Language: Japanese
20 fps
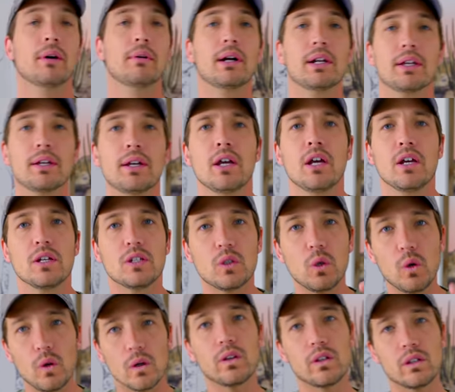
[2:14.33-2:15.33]
あれ
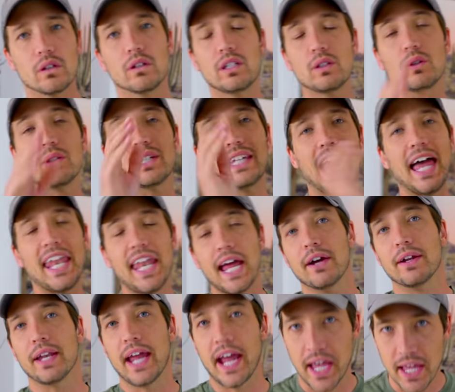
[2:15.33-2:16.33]
そういう人嫌だ
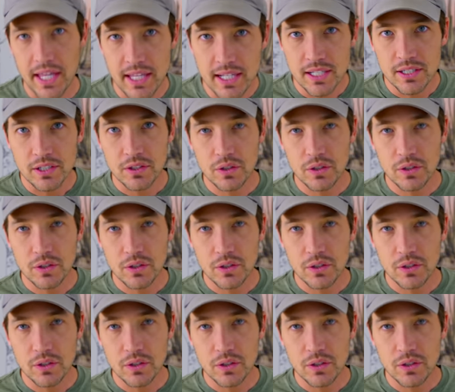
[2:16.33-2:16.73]
よね。